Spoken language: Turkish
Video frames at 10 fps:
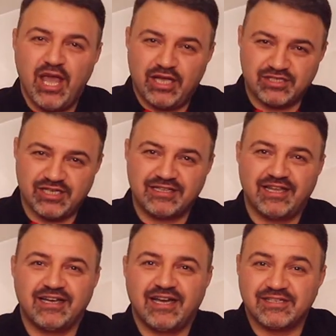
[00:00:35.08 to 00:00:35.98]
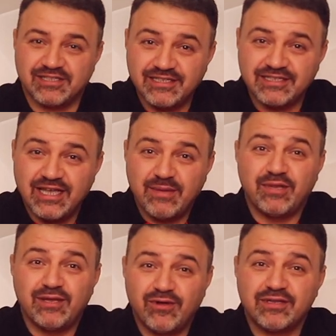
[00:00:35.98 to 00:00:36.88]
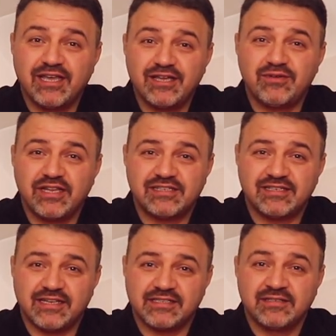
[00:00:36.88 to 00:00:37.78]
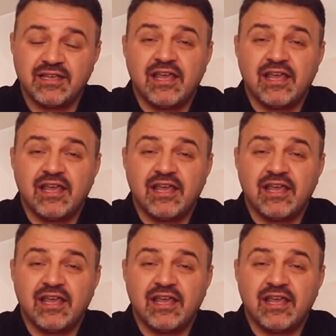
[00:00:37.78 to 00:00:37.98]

Sıcaklığa karşılık milivolt değer üretirler.